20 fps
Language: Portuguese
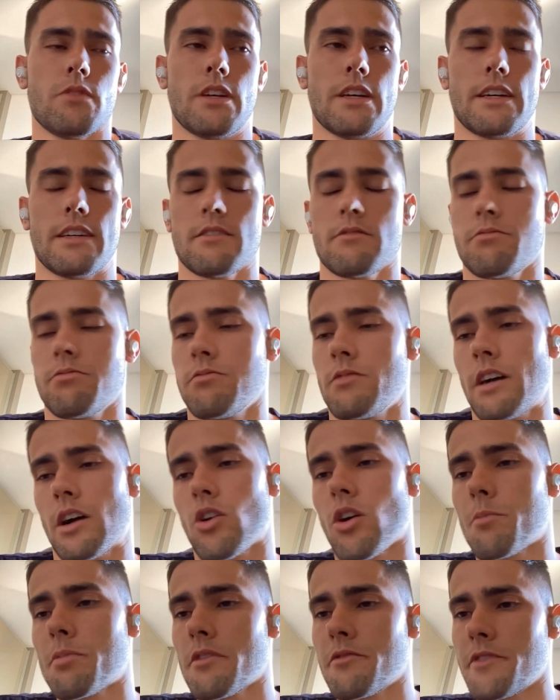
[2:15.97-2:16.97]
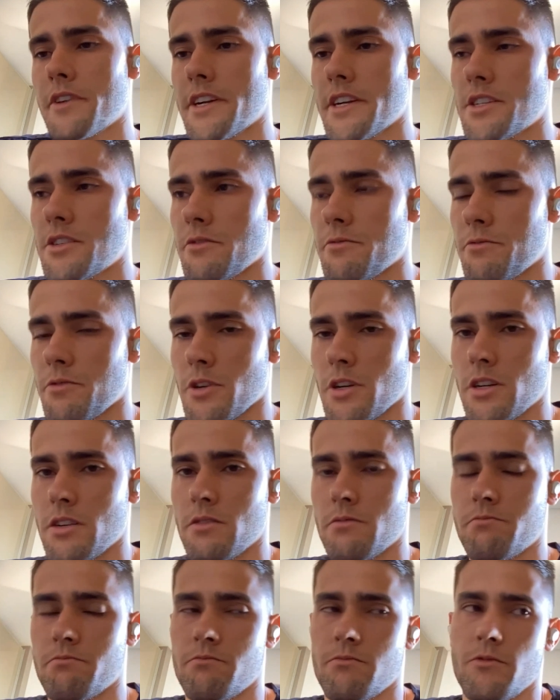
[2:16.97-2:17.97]
É, a Copa Verde
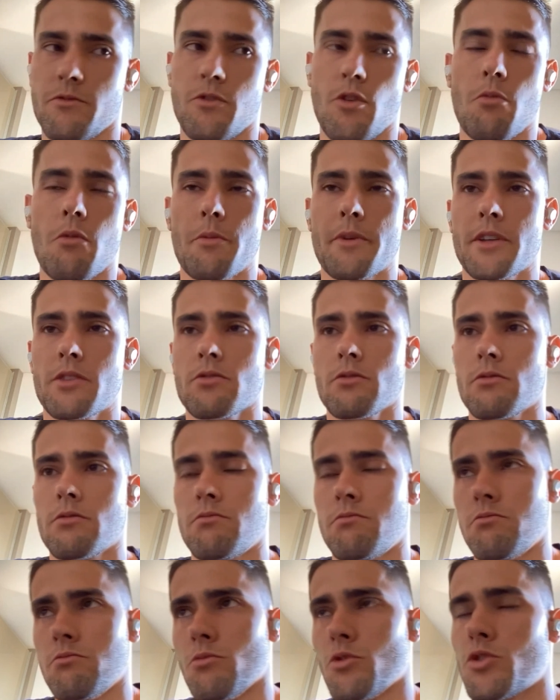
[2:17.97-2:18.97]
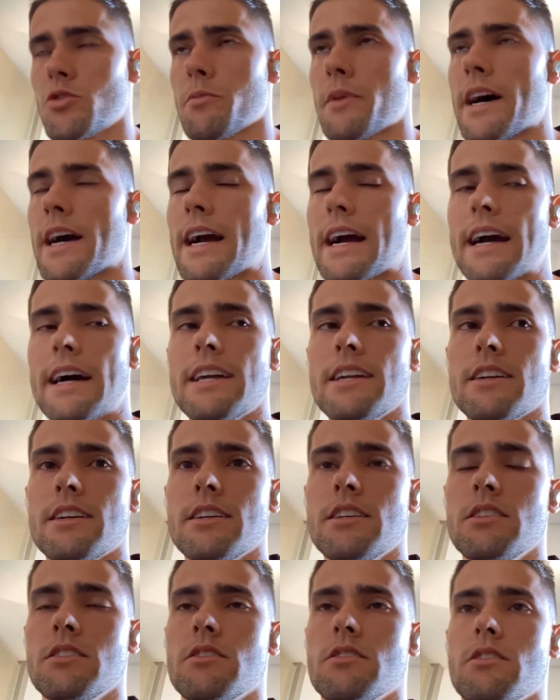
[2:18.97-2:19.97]
foi, foi um momento muito
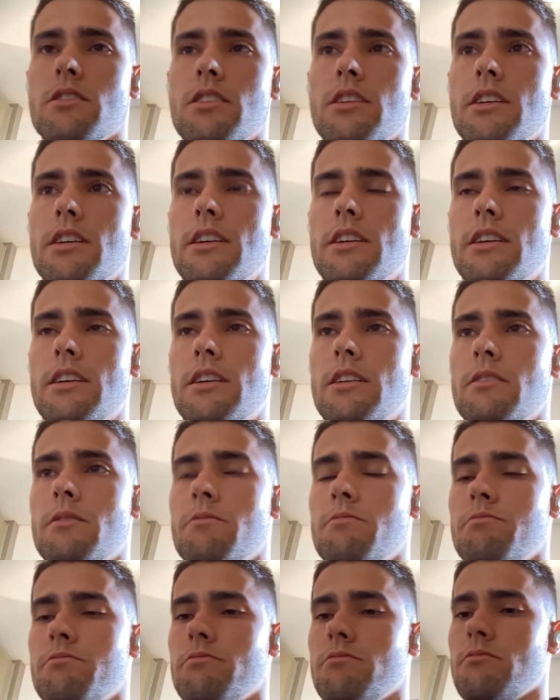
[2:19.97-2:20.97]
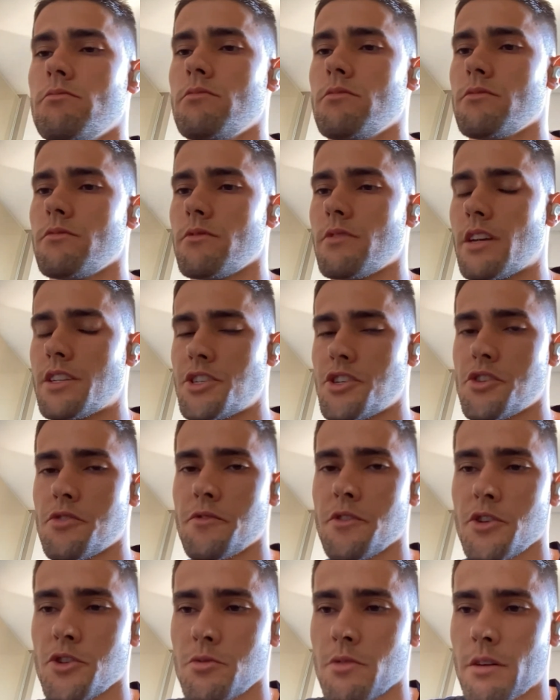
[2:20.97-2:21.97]
bacana, né? É
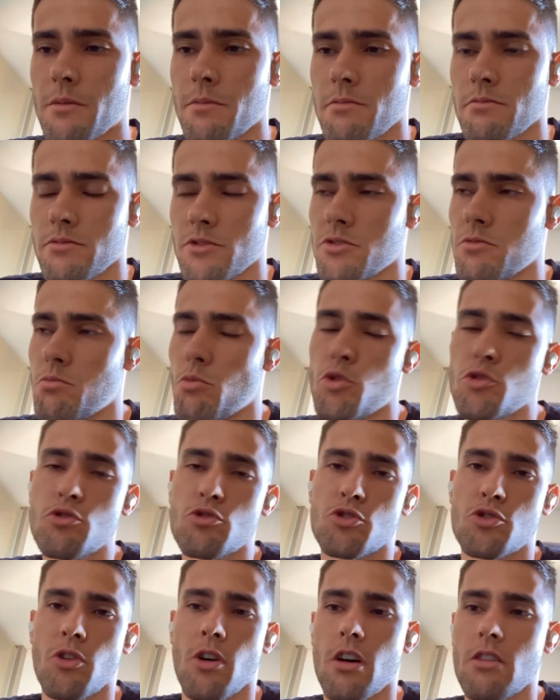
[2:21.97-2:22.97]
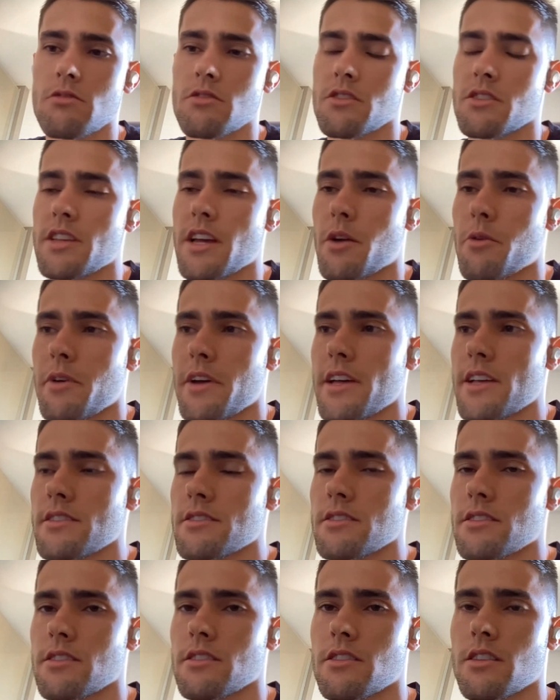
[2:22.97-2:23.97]
gente vinha de, uma, de muitos jogos em
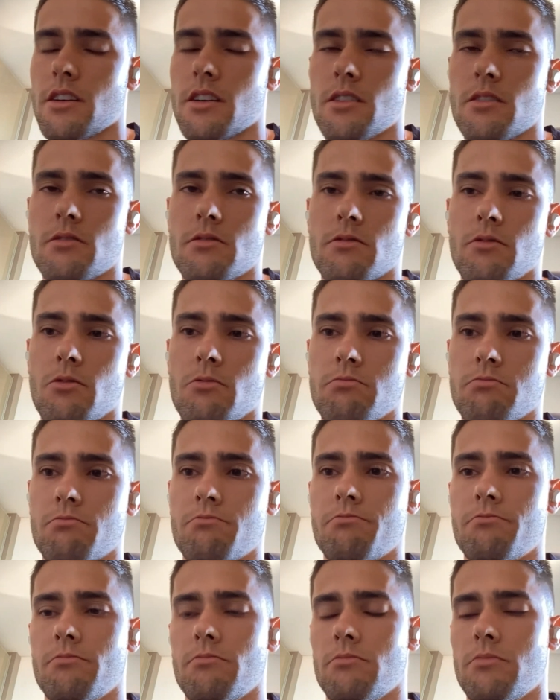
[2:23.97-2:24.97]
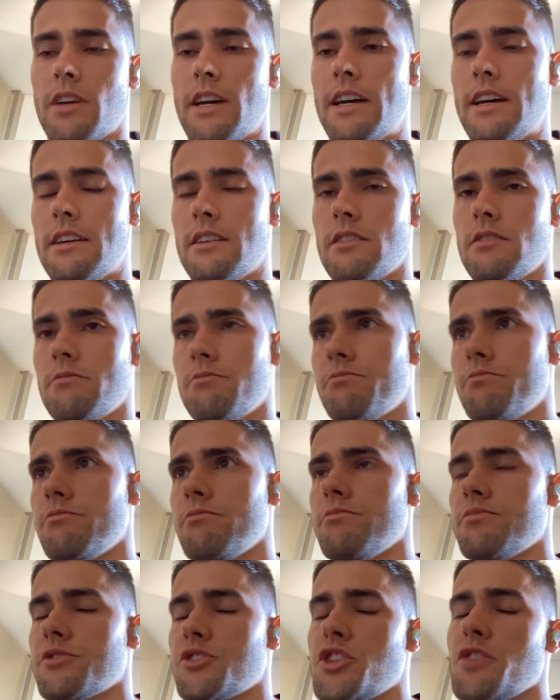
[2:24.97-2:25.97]
sequência, então é,
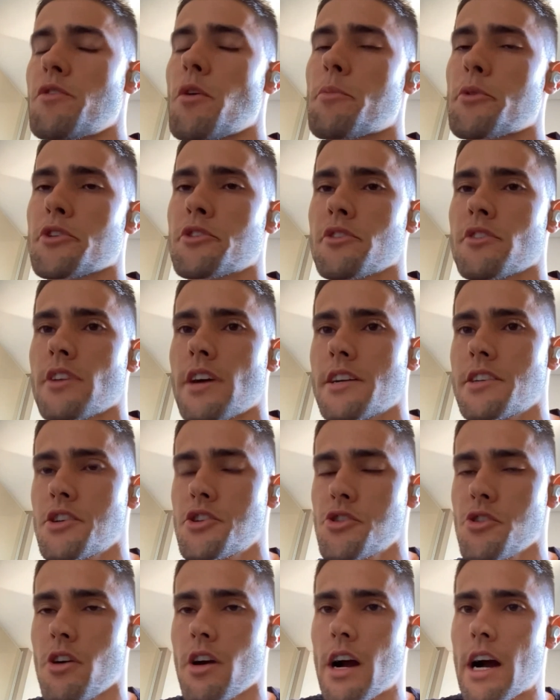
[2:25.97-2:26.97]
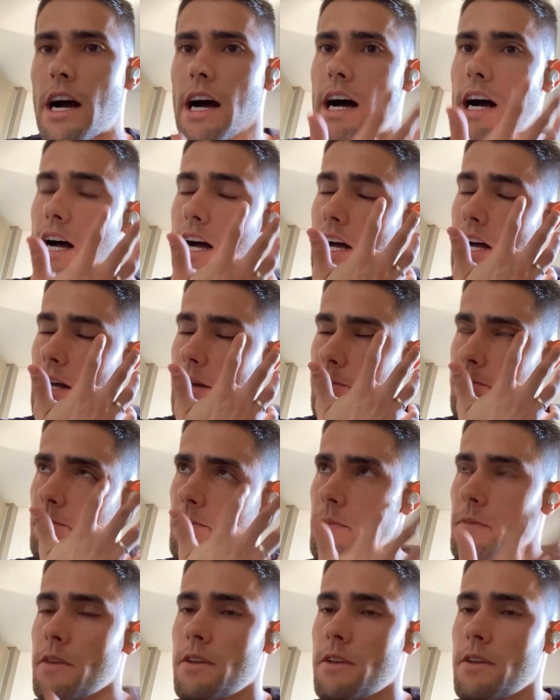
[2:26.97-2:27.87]
tive a oportunidade de jogar,